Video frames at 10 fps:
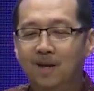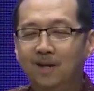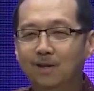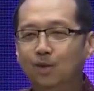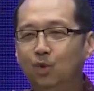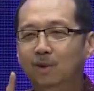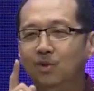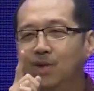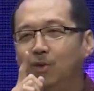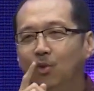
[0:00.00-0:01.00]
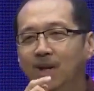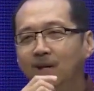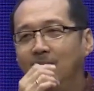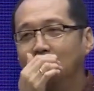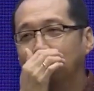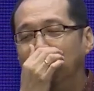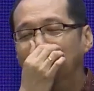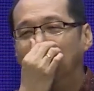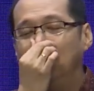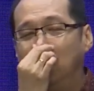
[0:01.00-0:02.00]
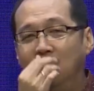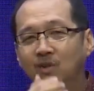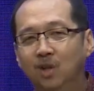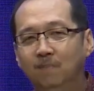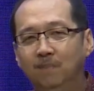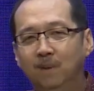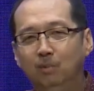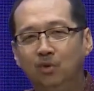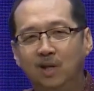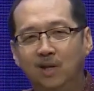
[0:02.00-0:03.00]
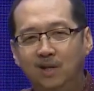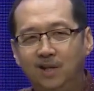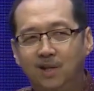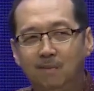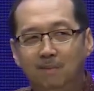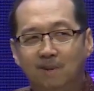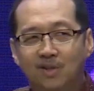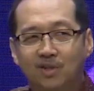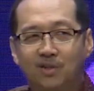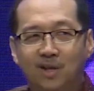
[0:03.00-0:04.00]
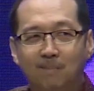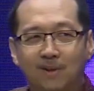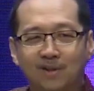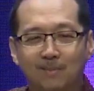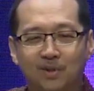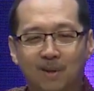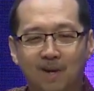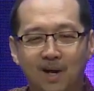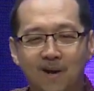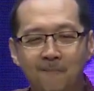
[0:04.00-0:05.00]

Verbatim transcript: Karena cuma satu ayat, saya ingin mengajak Bapak Ibu sekalian kita membaca secara bersama-sama.